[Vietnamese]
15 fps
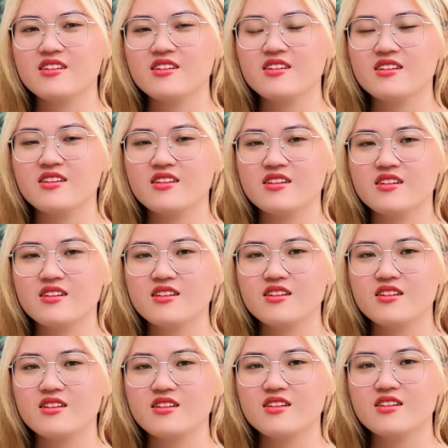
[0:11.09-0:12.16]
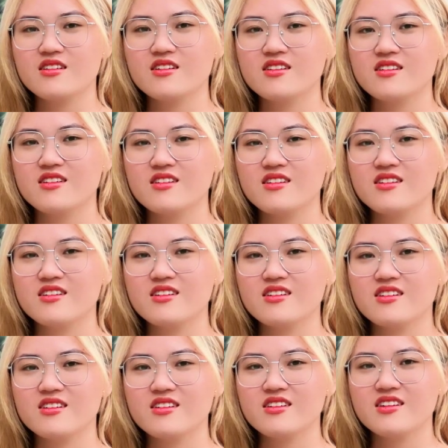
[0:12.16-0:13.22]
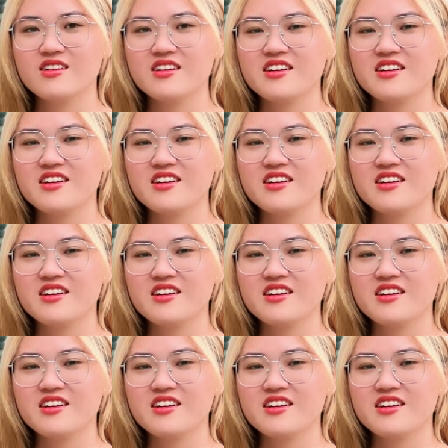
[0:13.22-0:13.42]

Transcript: Bữa giờ anh mua về anh cũng chưa làm gì hết trơn.